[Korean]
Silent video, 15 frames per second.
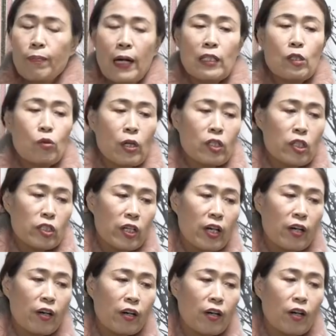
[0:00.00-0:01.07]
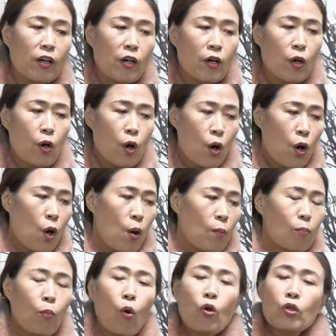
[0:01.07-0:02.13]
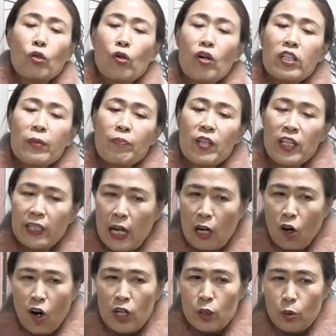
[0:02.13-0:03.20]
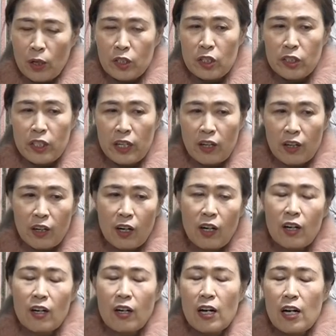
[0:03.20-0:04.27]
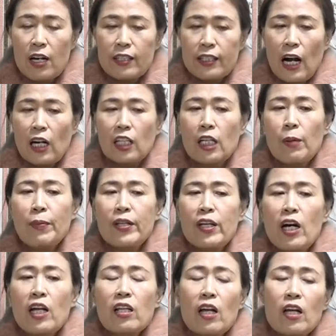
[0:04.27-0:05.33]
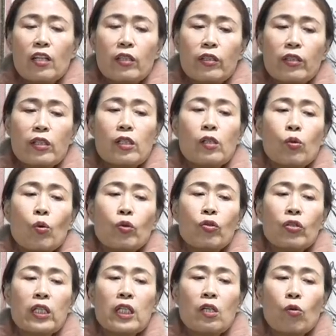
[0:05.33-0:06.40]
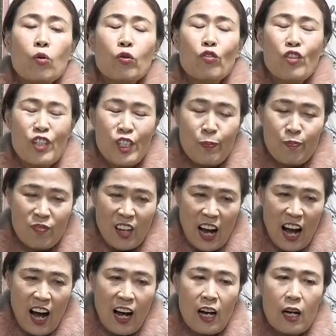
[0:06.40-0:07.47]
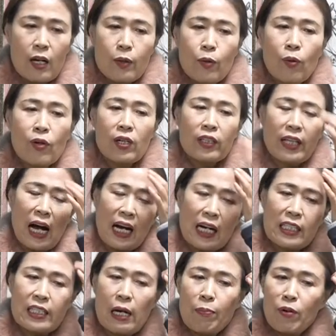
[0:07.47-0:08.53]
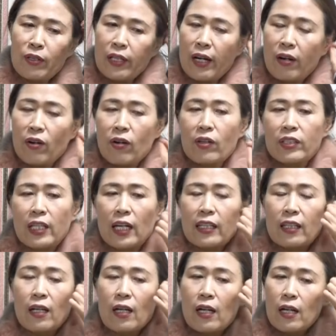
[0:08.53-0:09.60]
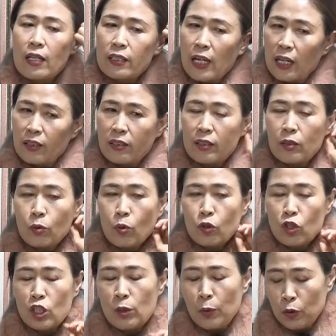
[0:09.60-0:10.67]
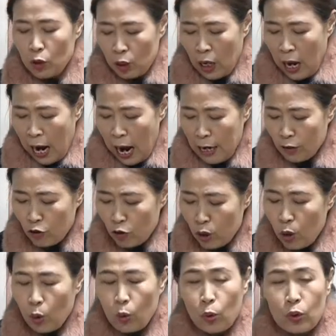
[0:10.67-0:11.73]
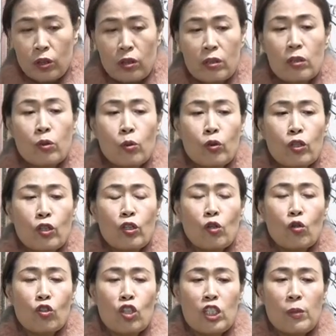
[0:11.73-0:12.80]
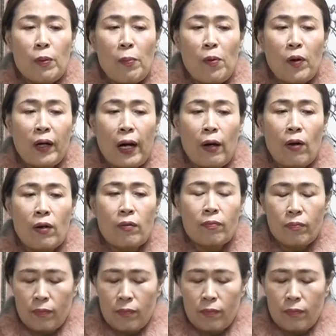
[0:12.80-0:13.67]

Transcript: 많이 좋아졌어요. 모든 회원님들이 다 거의 좋아졌어요. 자 그러면요. 뜯고 튕기고 뒤집다. 요거를 다 같이 해볼게요. 자, 자 뜯고 뒤집어 한 줄을 놓고 뜯고 튕기고 뒤집어 볼까요?